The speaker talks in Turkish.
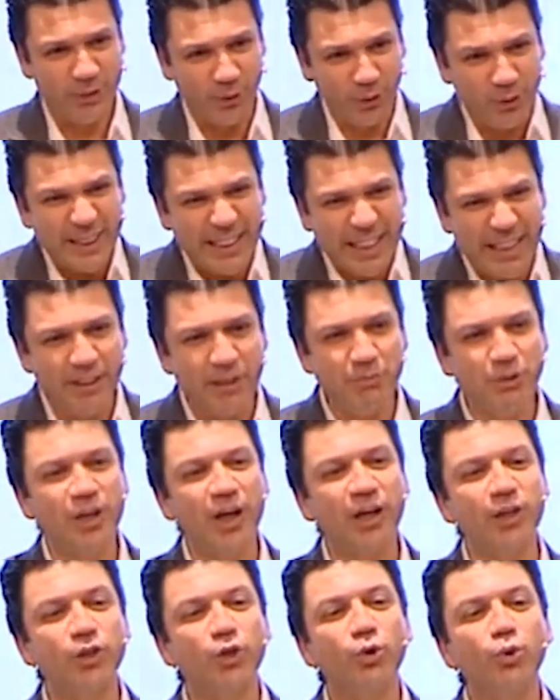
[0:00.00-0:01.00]
Onun sevdiği bir
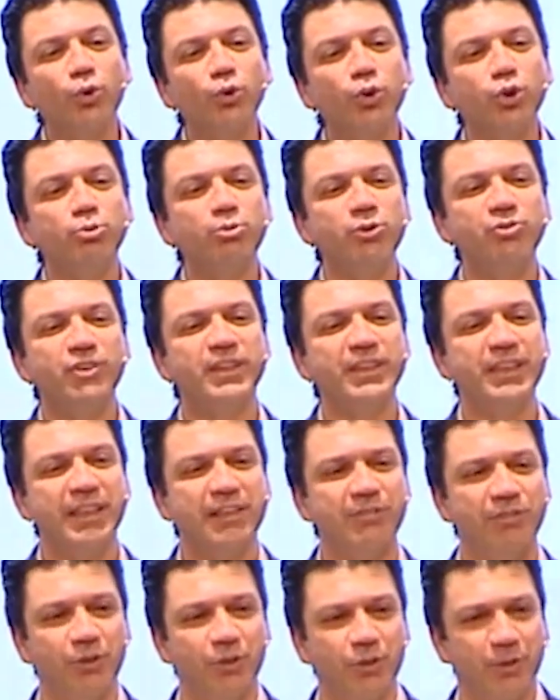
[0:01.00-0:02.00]
şey hakkında konuşma
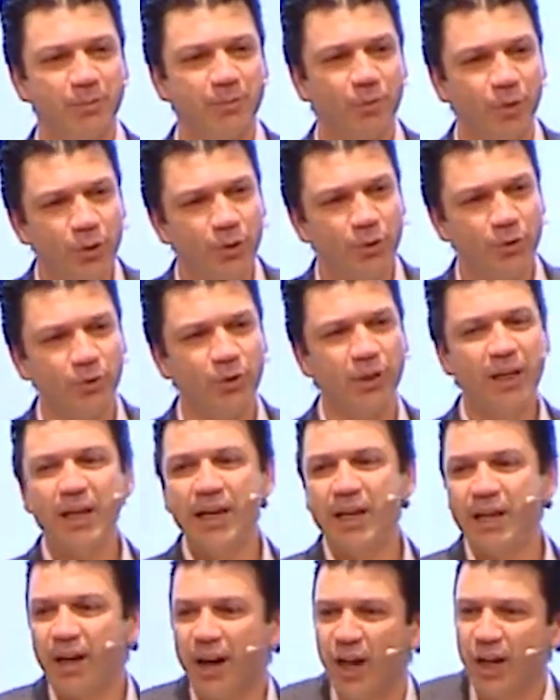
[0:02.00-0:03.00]
fırsatı veriyorum. Olayıdır.
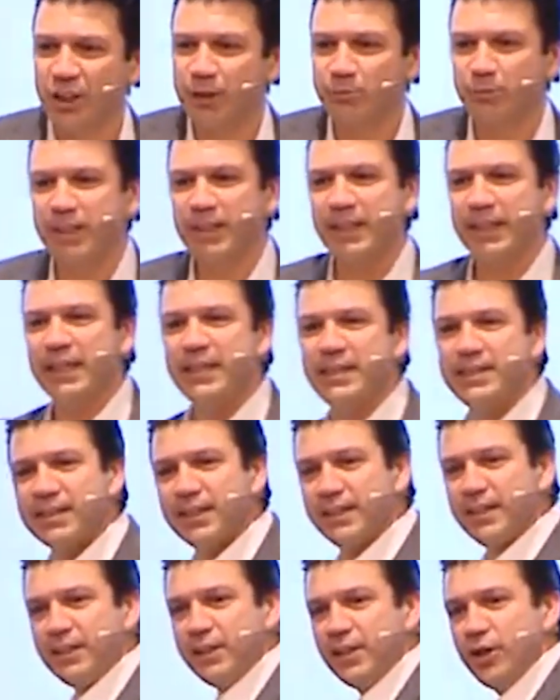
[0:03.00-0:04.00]
Karşımızdaki
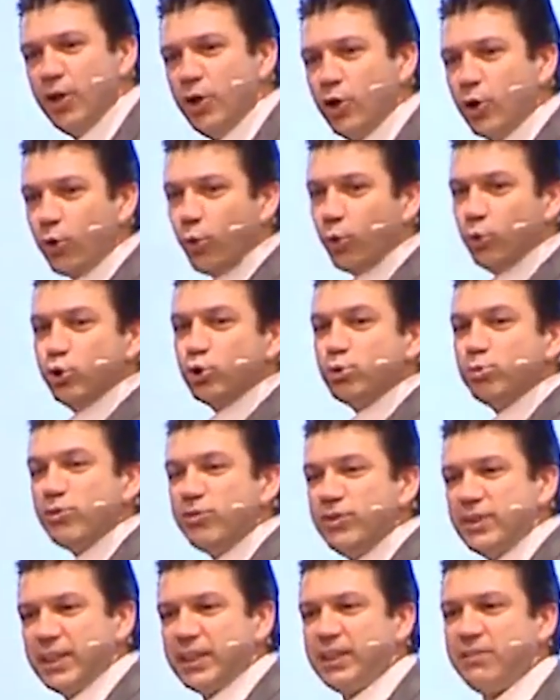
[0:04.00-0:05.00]
insanın konuşma
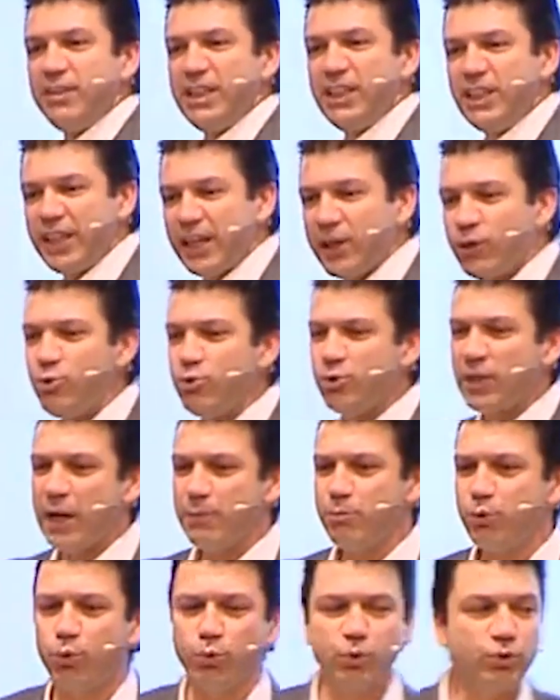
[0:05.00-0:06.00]
fırsatı verecek
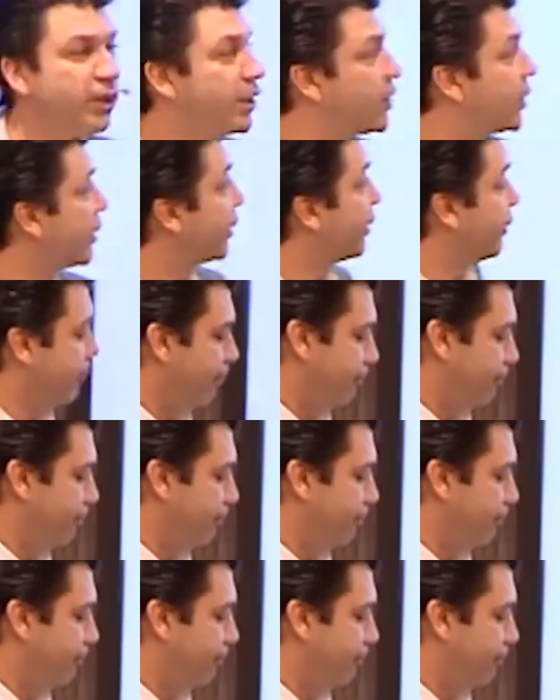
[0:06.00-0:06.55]
güzel bir konu seçin.